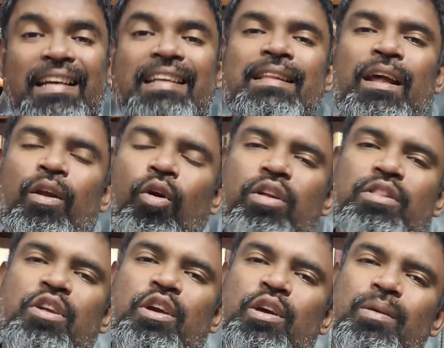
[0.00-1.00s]
இந்த
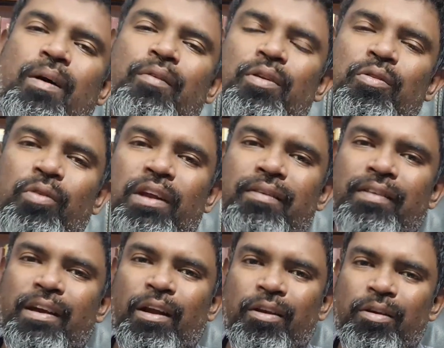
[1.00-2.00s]
லோத்தையும்
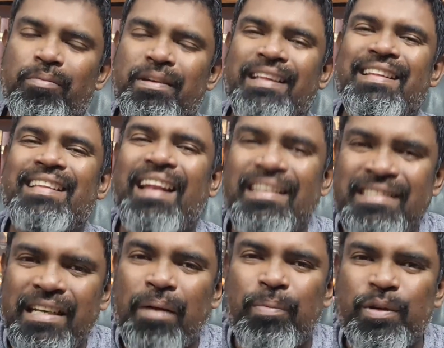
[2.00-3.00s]
அவனுக்குரியவைகளையும் எதெல்லாம்
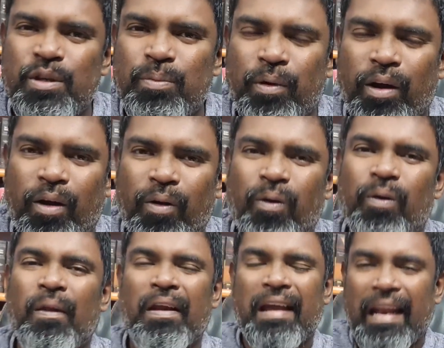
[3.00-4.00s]
சிறைப்பிடிச்சிட்டு போனாங்களோ
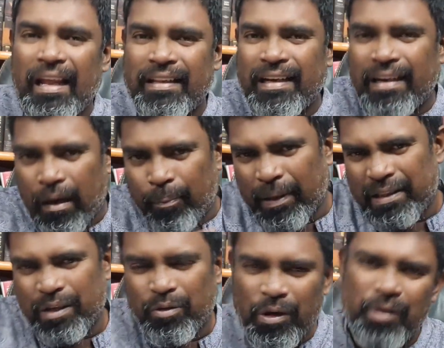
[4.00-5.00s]
எல்லாத்தையும்
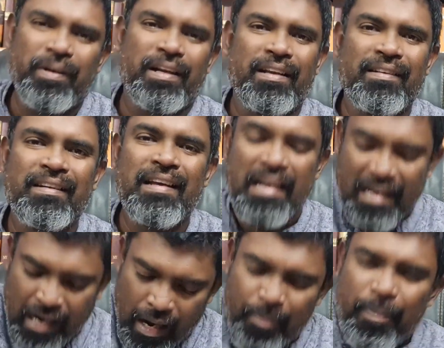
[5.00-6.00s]
காப்பாற்றி கொண்டு வர
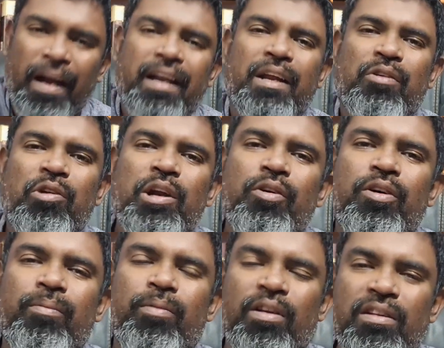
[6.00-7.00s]
காப்பாற்றி கொண்டு
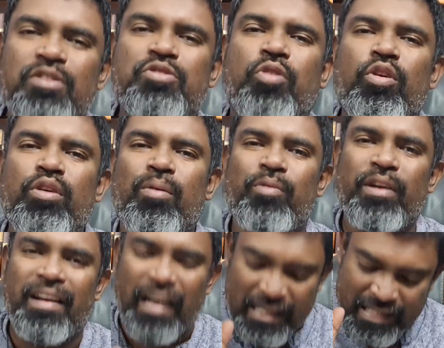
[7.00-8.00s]
வரும்பொழுது
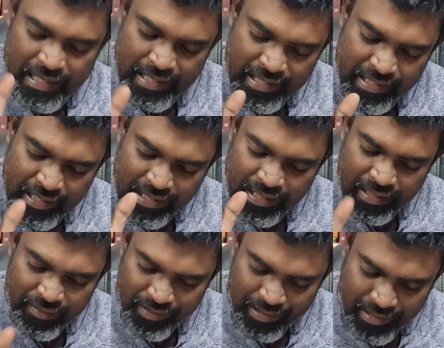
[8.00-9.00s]
சோதோமுடைய ராஜா
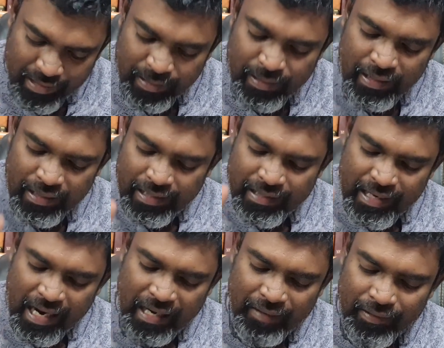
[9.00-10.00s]
எதிர்கையில் வந்து
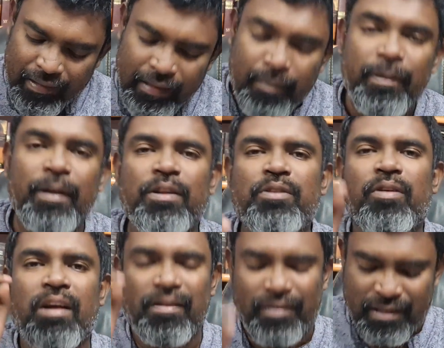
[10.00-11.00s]
எதிராக வந்து இருபத்தி
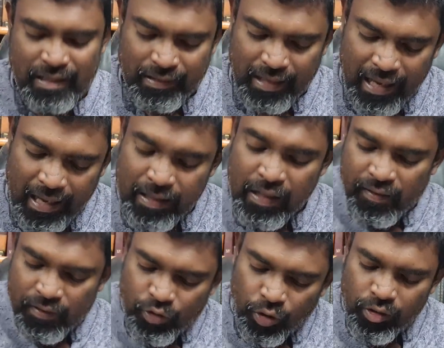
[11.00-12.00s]
ஓராவது வசனத்தில்
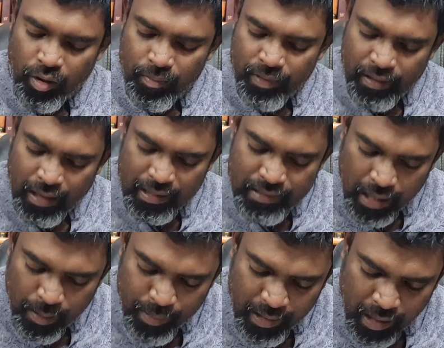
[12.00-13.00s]
சோதோமின் ராஜா
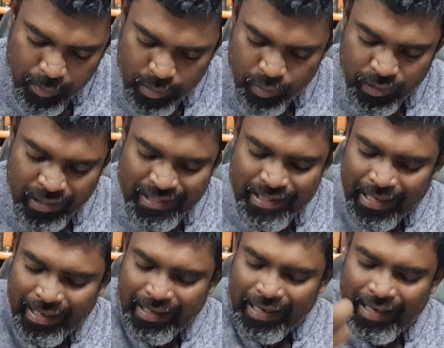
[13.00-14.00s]
ஆபிரகாமை நோக்கி
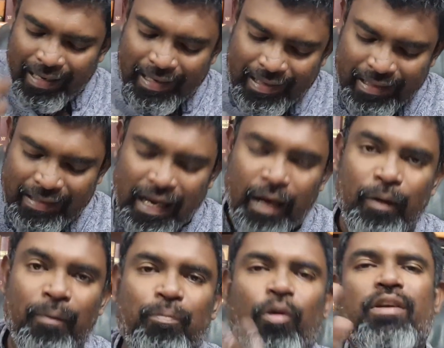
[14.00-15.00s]
ஜனங்களை எனக்கு
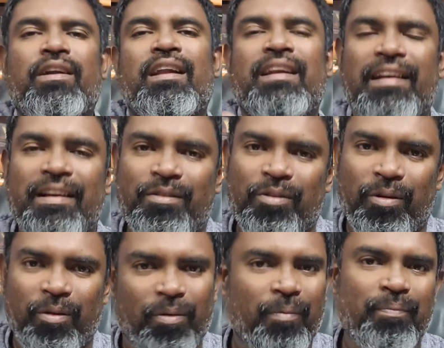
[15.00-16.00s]
தாரும் பொருட்களை நீ
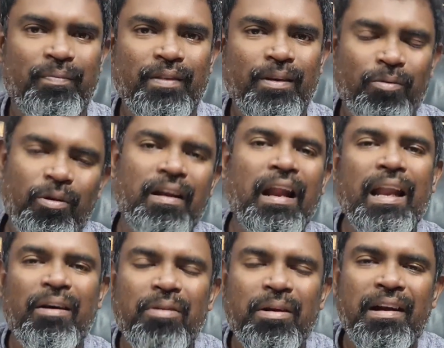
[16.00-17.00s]
எடுத்துக்கொள்ளும் ஒரு நல்ல
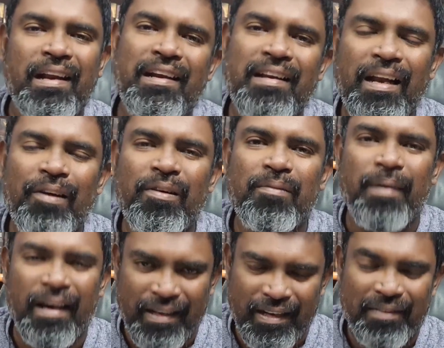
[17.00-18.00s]
ஒரு ட்ரேடு நல்ல ஒரு
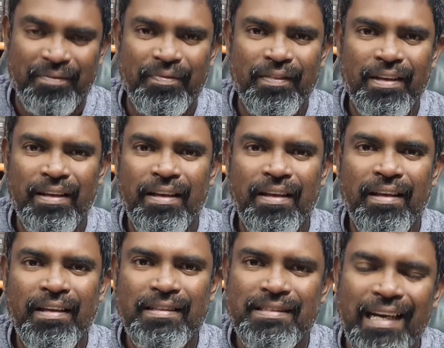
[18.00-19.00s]
பார்கேன்
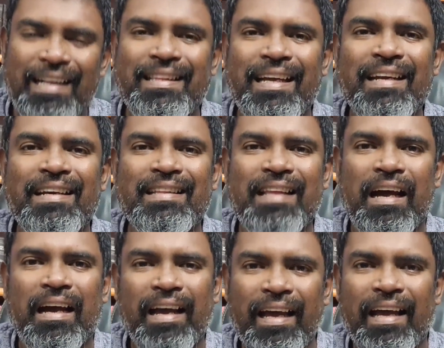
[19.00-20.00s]
ஜனத்தை எனக்கு
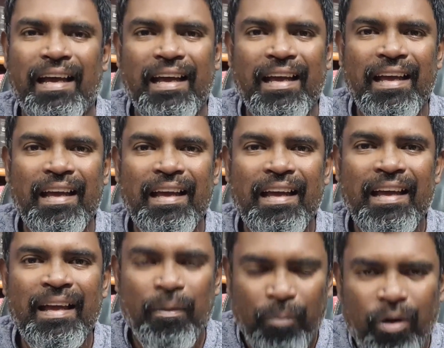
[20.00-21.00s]
தாங்க
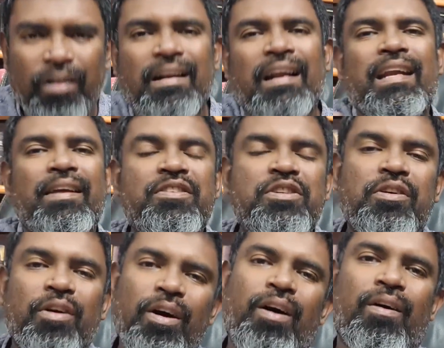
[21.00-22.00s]
பொருட்களை நீ
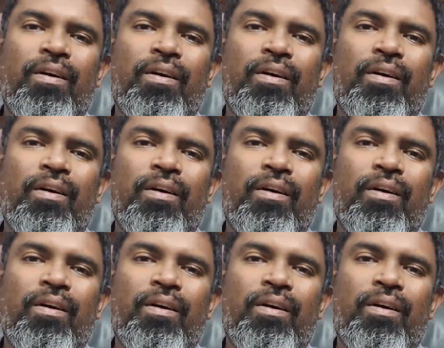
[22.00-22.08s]
வச்சுக்கோ